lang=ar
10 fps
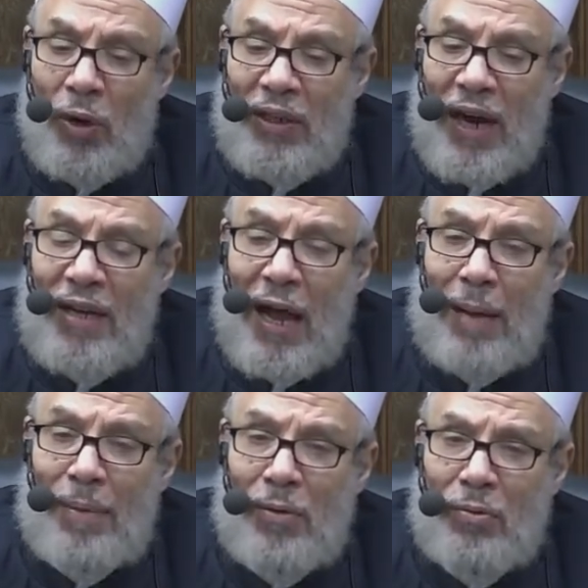وكان
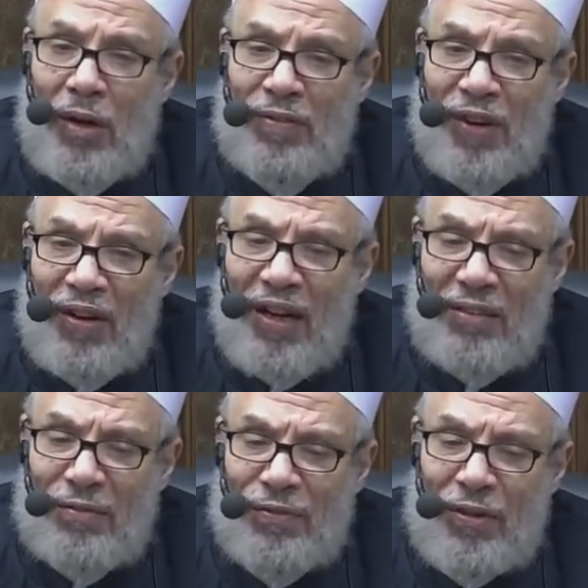عملك
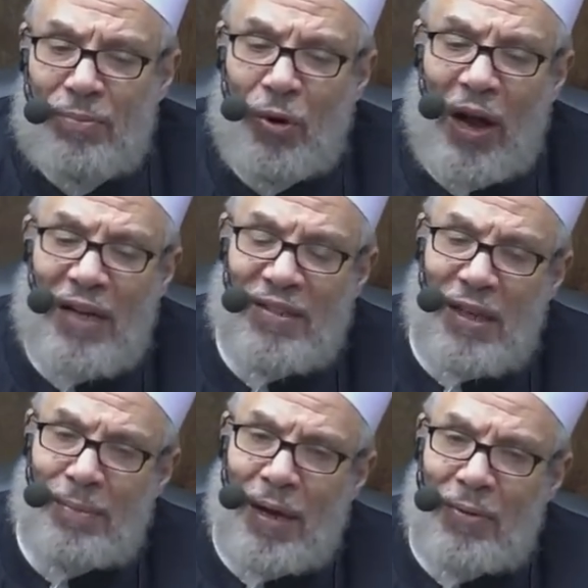فقط في
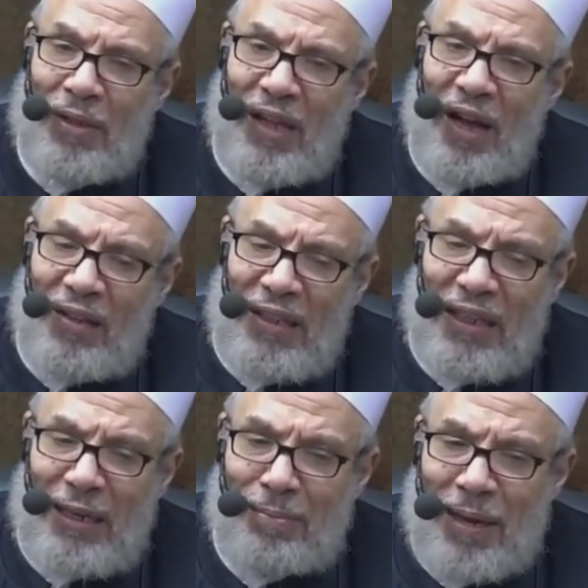المحاسبة
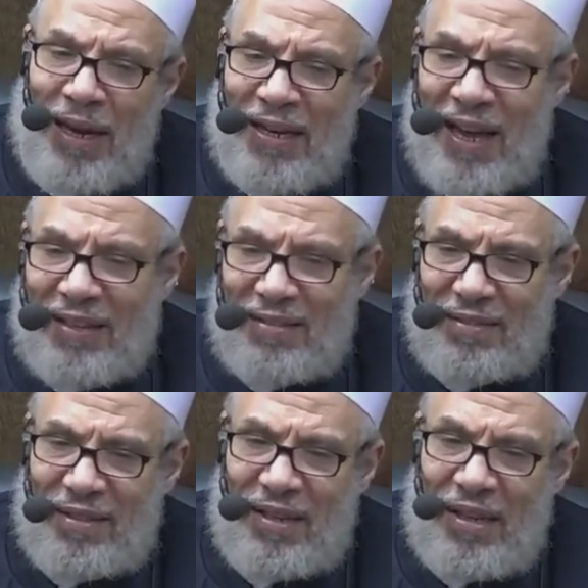وتحقيق
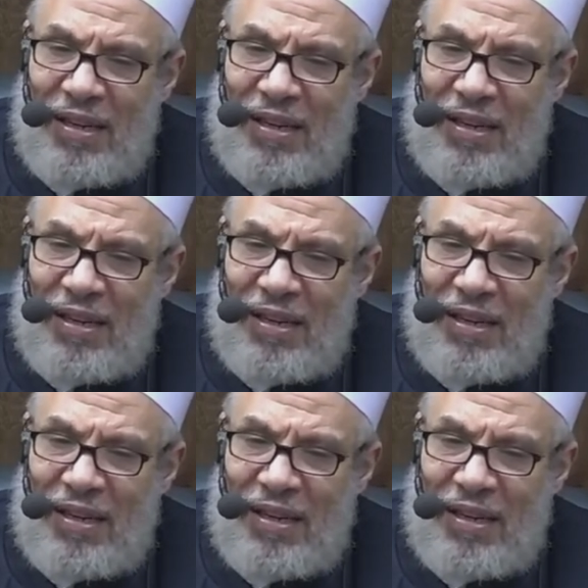البيانات